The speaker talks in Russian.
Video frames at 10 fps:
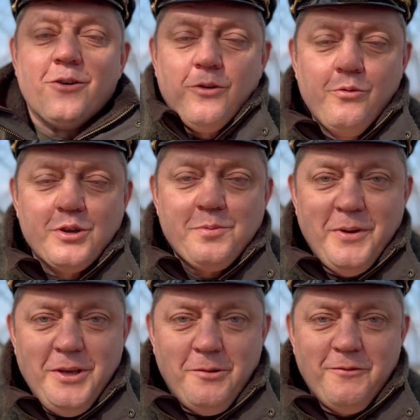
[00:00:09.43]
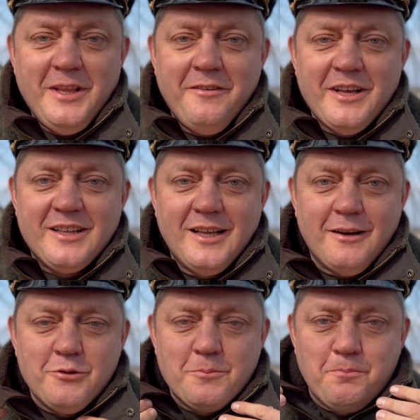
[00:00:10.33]
Господи, вы,
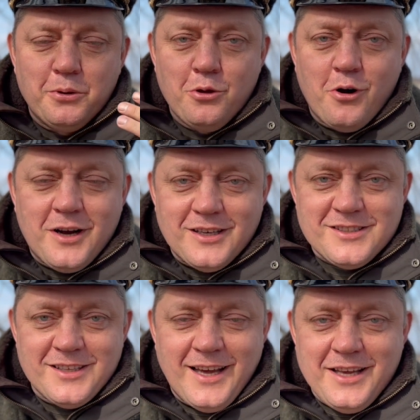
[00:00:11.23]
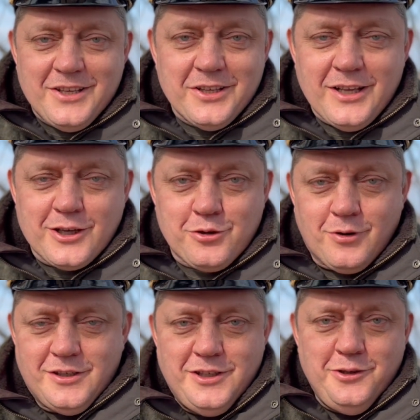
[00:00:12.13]
наверное, вот плохо знаете
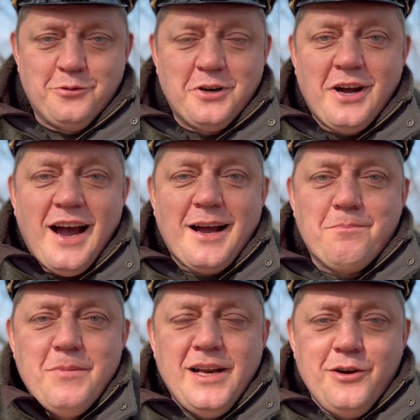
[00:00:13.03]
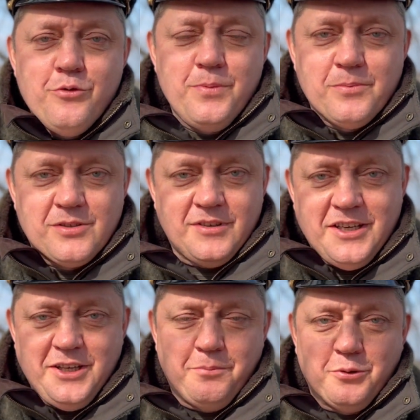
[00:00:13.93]
нашу Россию. Как мы любим
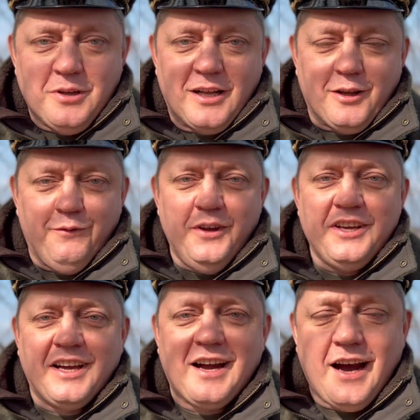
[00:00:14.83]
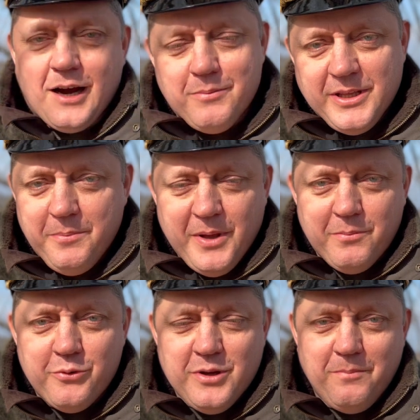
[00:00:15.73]
своих депутатов и как мы теперь
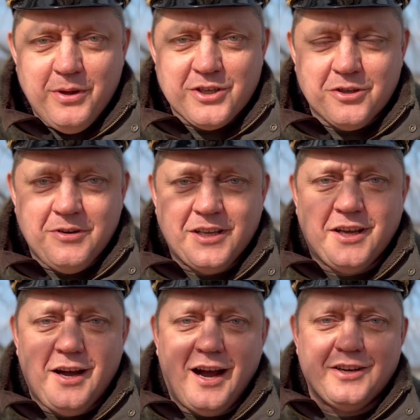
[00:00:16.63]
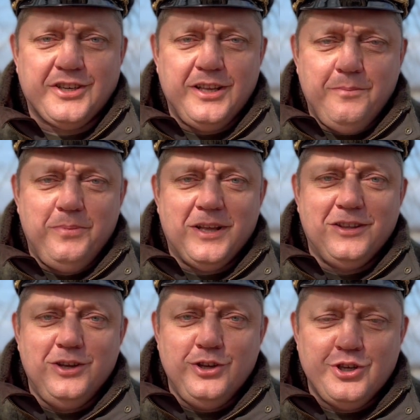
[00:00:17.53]
будем переживать, как же они
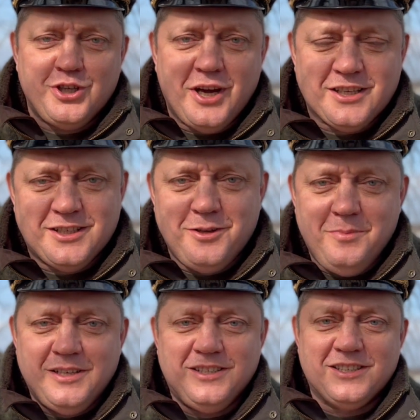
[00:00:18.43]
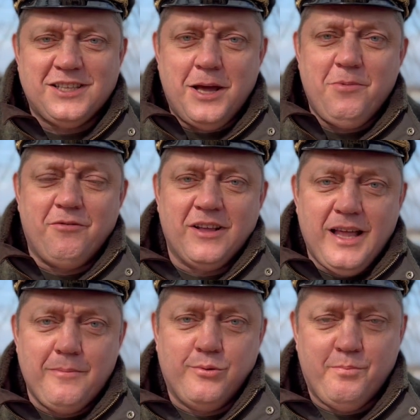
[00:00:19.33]
бедные и несчастные вместе с нами в
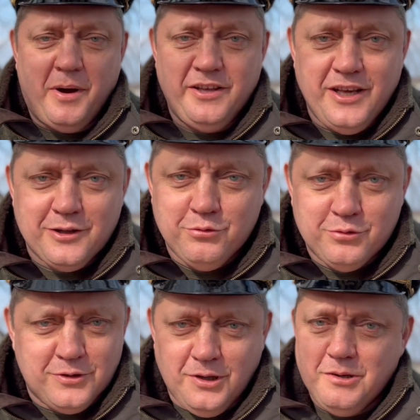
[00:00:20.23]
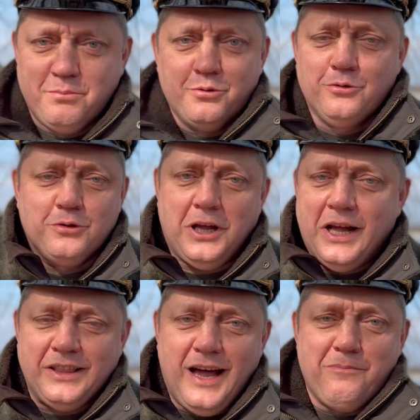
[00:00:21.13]
Анапу поедут и будут
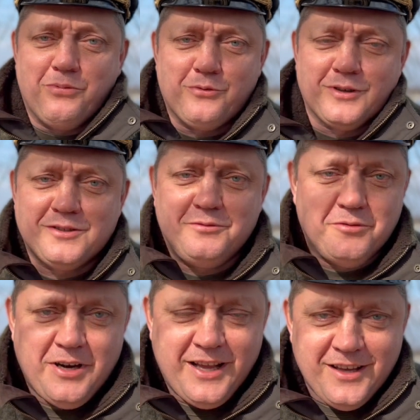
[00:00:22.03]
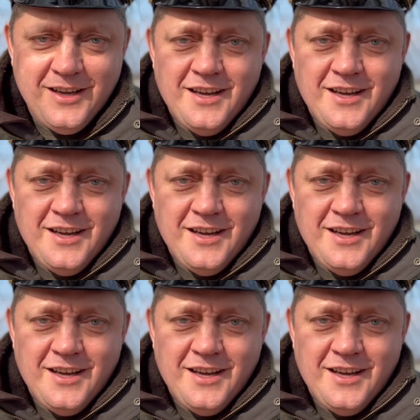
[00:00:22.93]
Анапу развивать.